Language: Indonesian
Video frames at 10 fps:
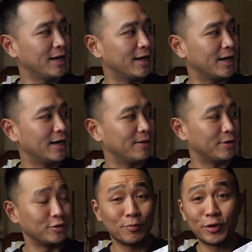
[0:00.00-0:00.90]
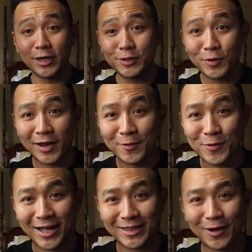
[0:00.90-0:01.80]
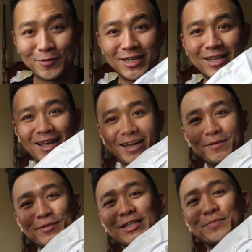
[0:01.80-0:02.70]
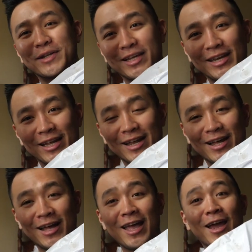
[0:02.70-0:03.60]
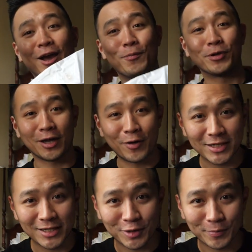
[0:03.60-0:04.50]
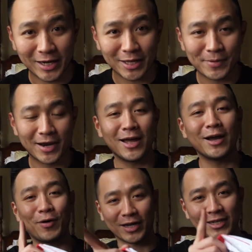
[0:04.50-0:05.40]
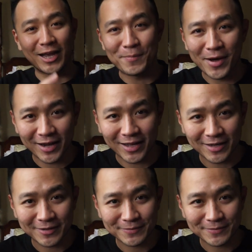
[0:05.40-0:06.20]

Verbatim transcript: um, dan juga mungkin dijual gue nggak tahu jadi kira-kira bisa seperti ini aja lah kalau mau tahu hasil tiupannya gimana gue kasih gambar ya